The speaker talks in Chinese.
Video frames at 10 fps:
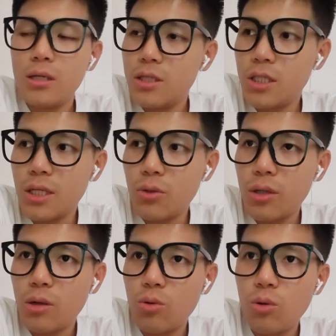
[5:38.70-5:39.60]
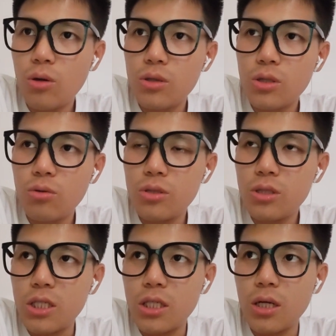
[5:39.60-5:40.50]
新疆队通过周
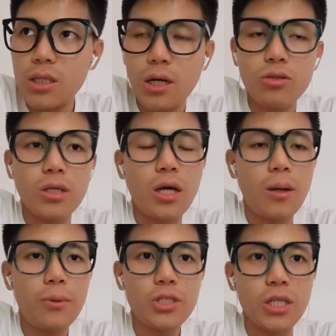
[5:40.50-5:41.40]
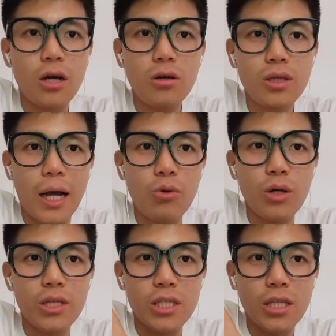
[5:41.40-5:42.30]
琦的交易，不仅能够拿
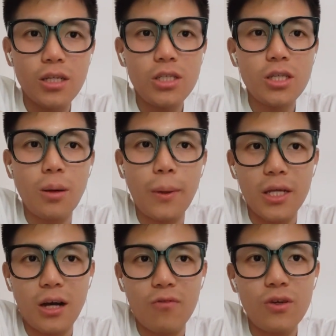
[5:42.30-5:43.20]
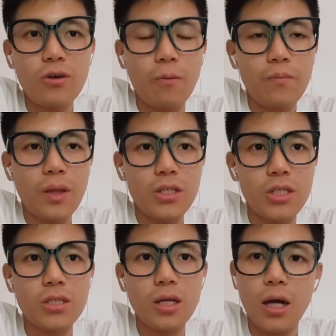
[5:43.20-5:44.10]
回一个亿的培养费用，
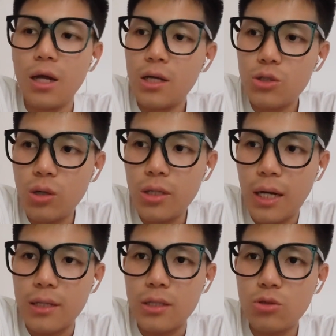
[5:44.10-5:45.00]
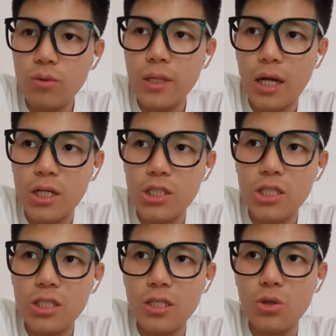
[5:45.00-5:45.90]
其实啊，虽养作为他的
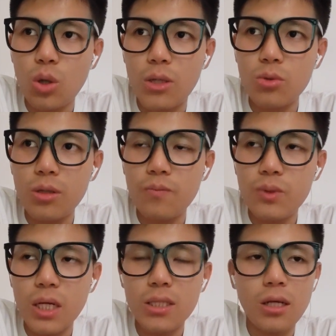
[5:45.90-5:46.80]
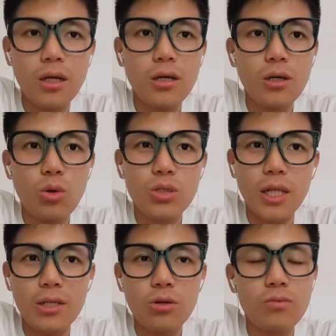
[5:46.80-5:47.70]
经纪人团队，在整个过程
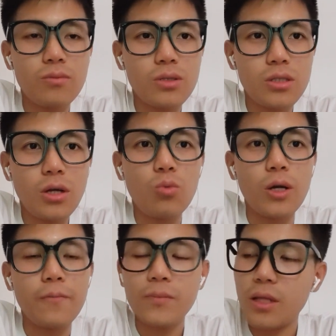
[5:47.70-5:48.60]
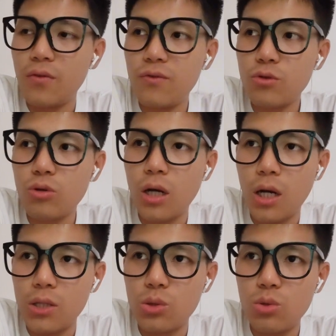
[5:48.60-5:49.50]
当中，认为也付出了
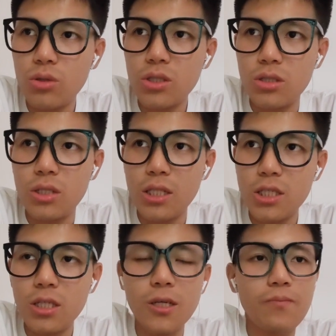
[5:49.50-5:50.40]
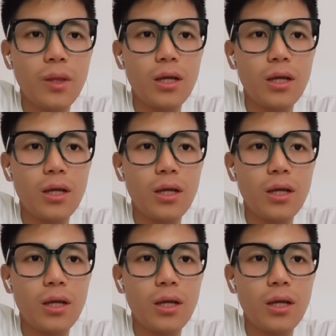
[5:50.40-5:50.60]
很多时间精力，